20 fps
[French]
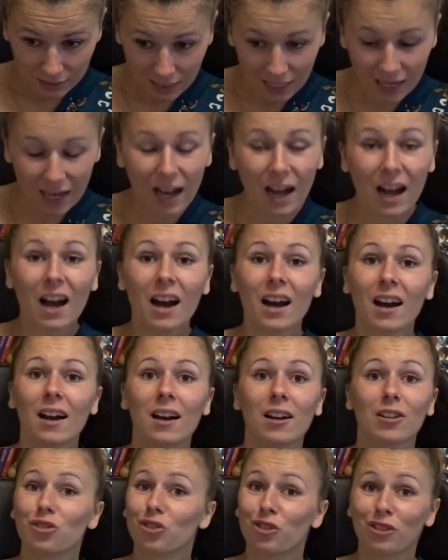Ah,
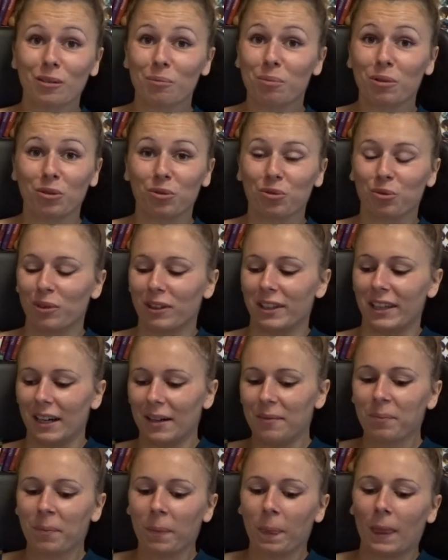je sais pas du tout le dire.
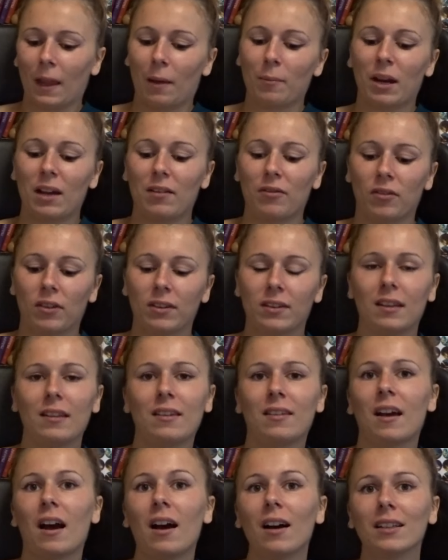Bref, c'est
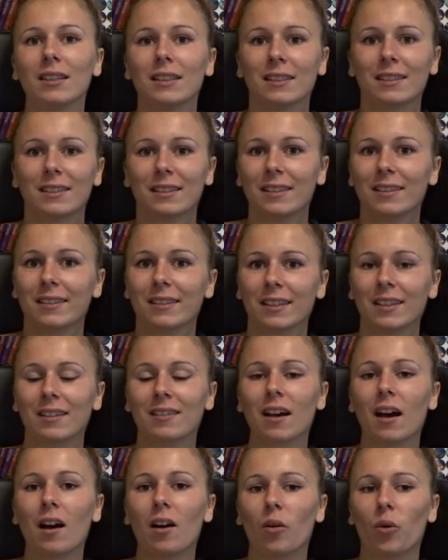ça. Ici, c'est
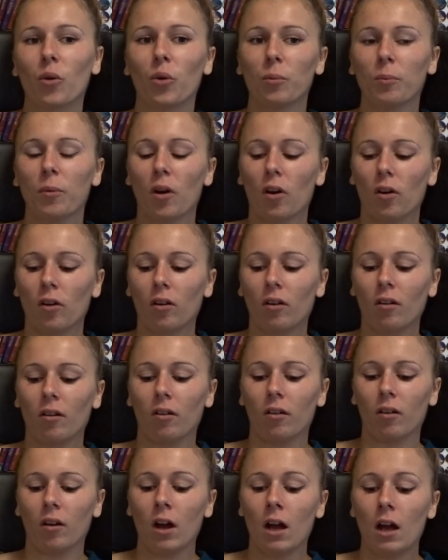un roman,
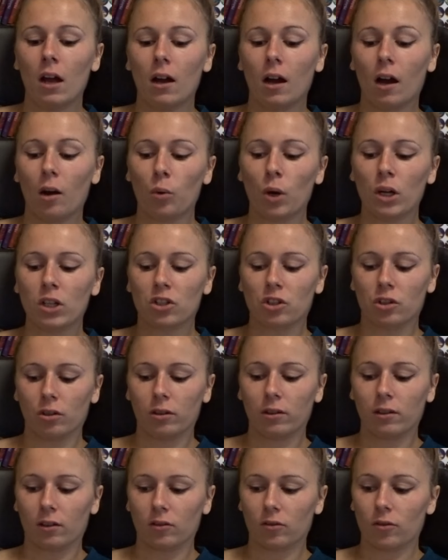euh, un
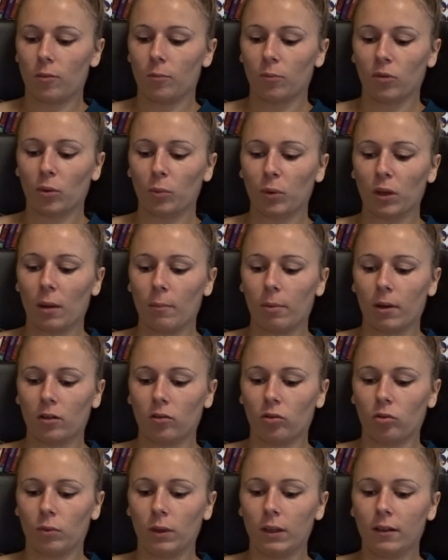one-shot, hein, il me semble qu'il n'y a pas de
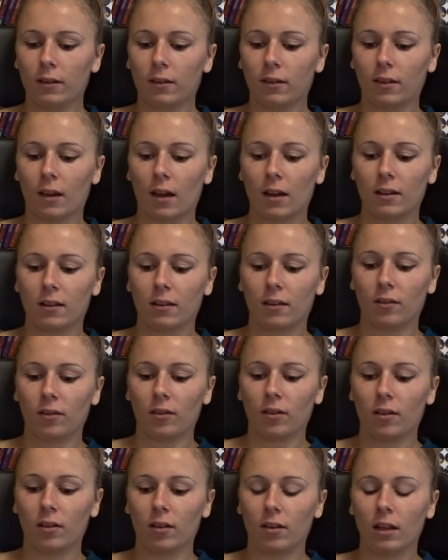suite. Ça a
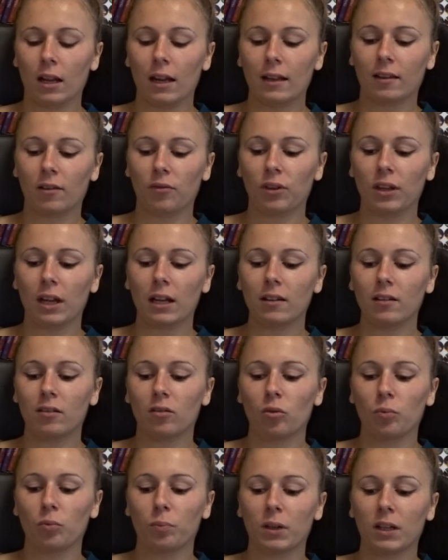été, il a été finaliste
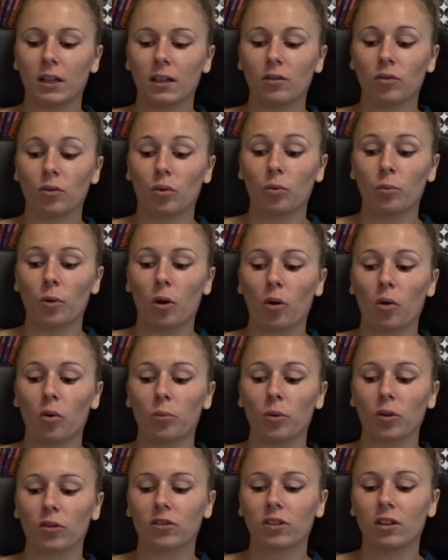du prix du roman
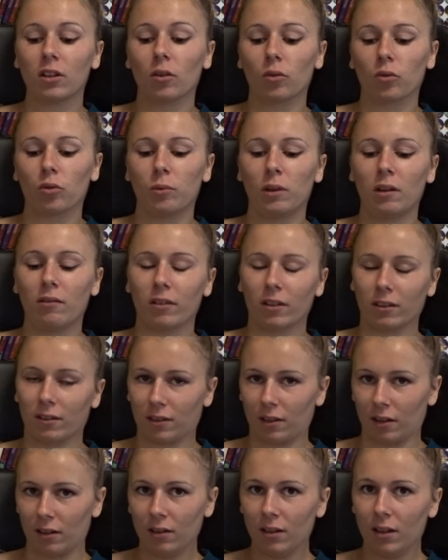romantique en
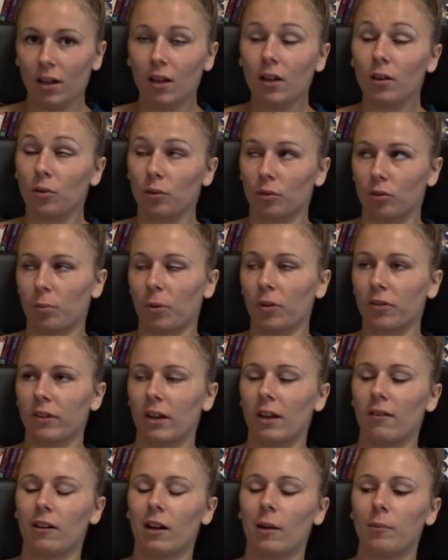2021. Donc je pense qu'il
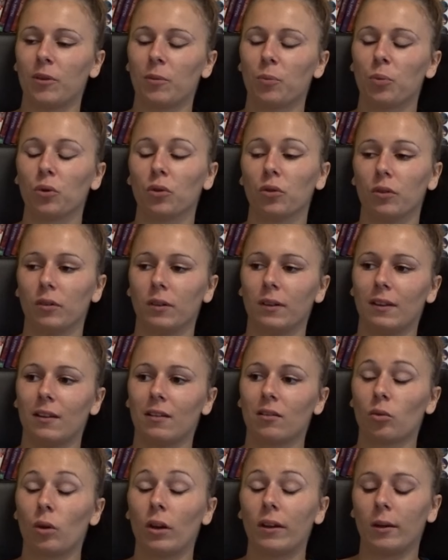va y avoir un petit peu
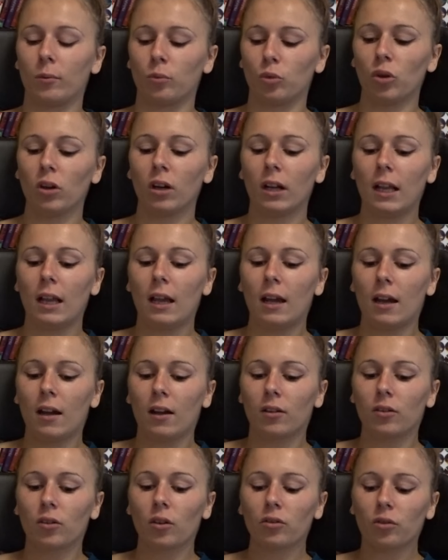d'histoire d'amour.
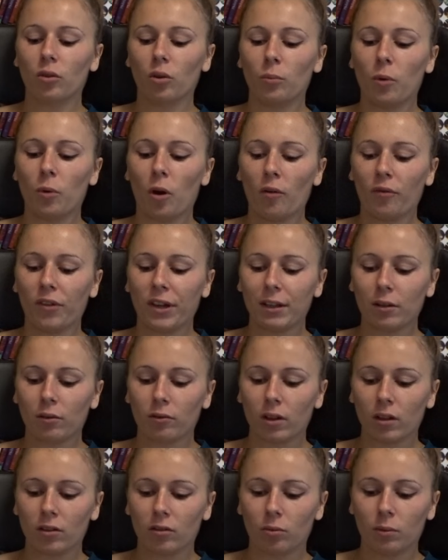Dans ce roman, en fait, on
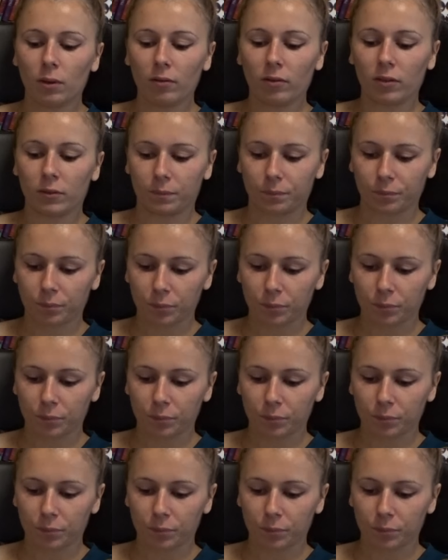va suivre